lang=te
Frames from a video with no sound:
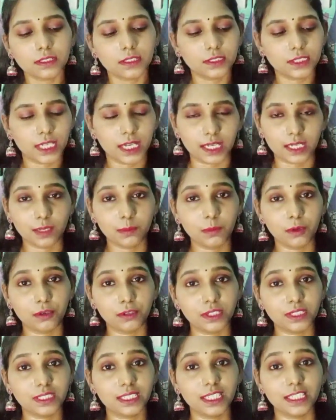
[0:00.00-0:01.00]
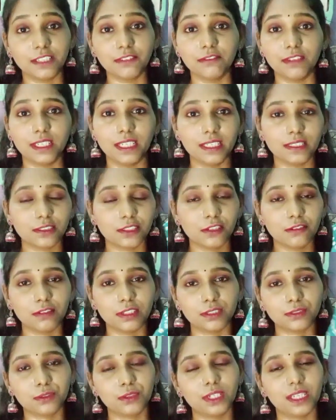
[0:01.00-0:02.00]
సో చాలా బాగుంటుంది అని వెడ్డింగ్స్లో
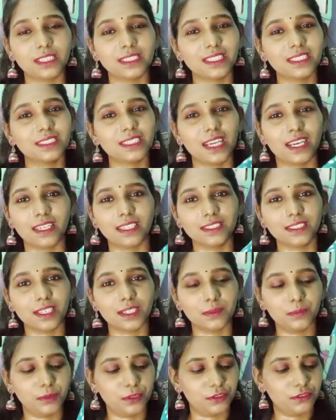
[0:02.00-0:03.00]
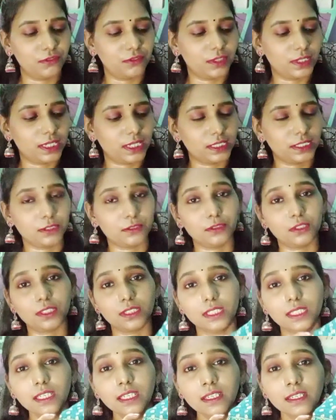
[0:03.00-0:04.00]
వేసుకోవడానికి చాలా చాలా బ్యూటిఫుల్గా అయితే
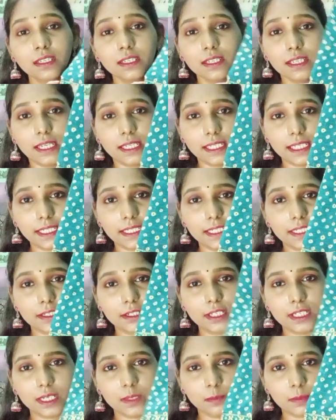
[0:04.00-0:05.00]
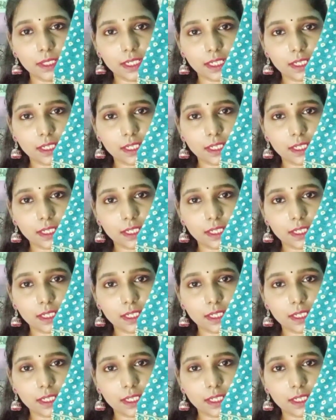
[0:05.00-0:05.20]
ఉంటుంది అండ్ ఎండింగ్లో ఇలా